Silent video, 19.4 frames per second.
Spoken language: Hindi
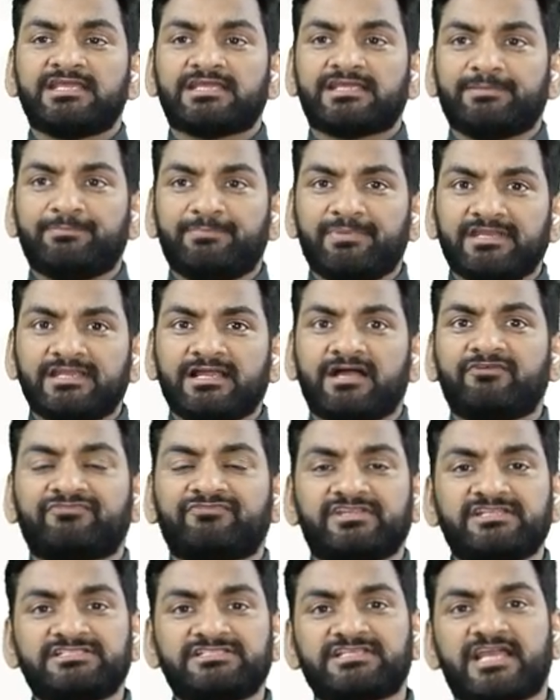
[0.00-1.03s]
कि बिना
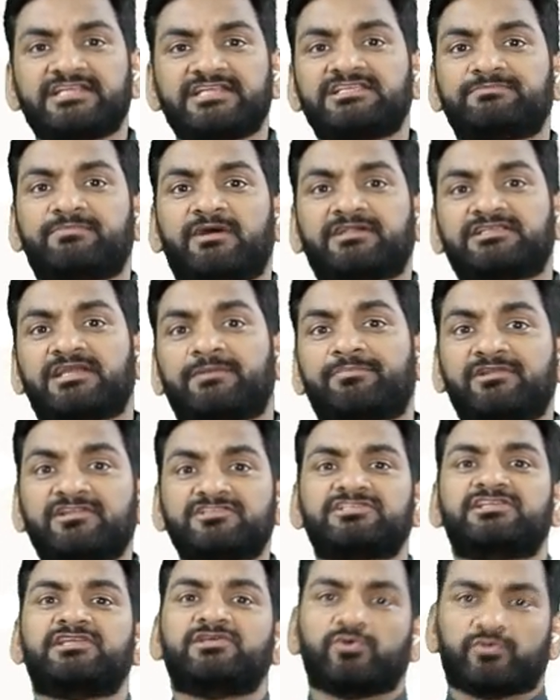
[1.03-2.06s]
फ्रेंचाइजी बाटे आप
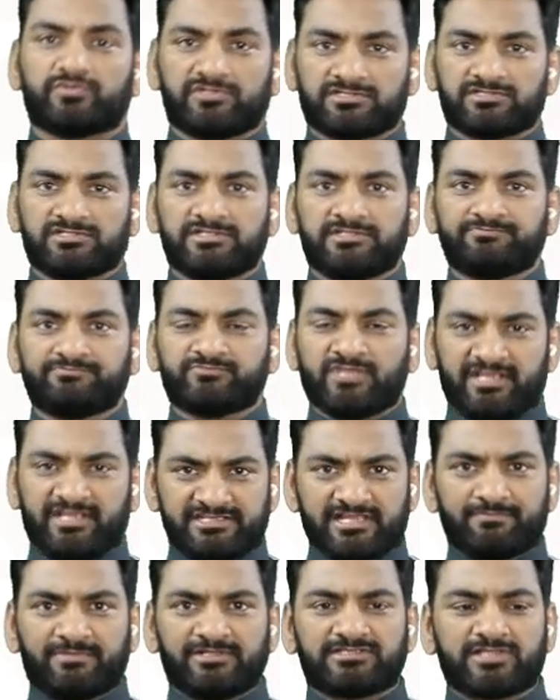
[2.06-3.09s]
रिच नहीं हो सकते एक
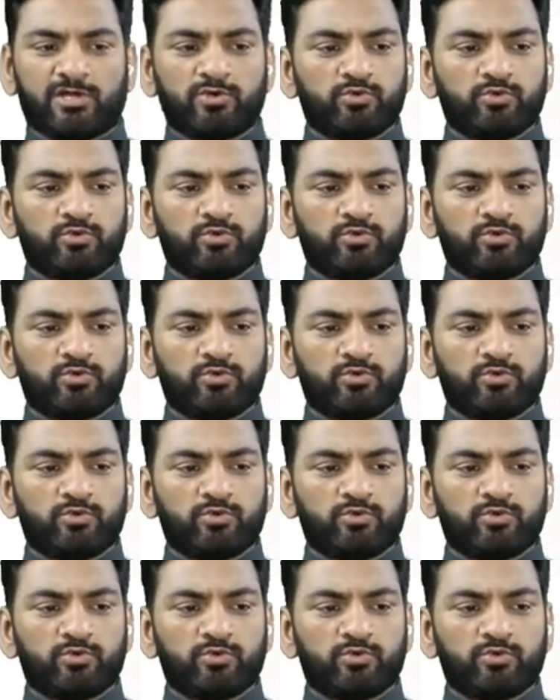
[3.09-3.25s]
एग्जाम्पल देता